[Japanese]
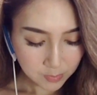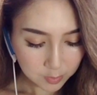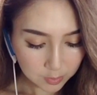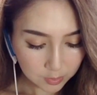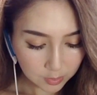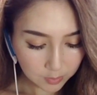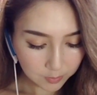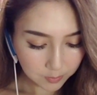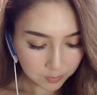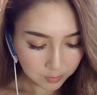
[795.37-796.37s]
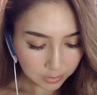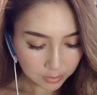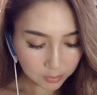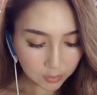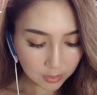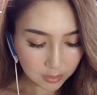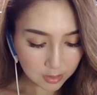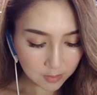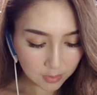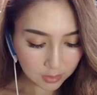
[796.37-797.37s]
本当にパズルを
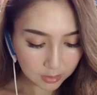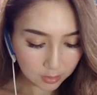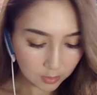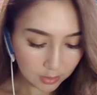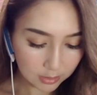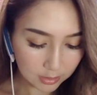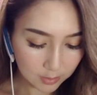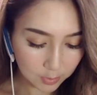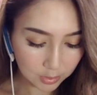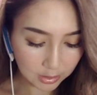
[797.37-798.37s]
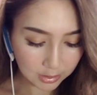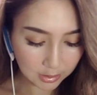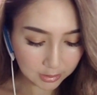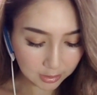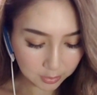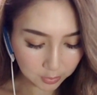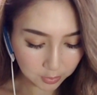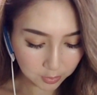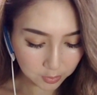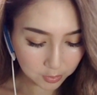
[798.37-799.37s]
始めたての方でもって言いたいんだけど、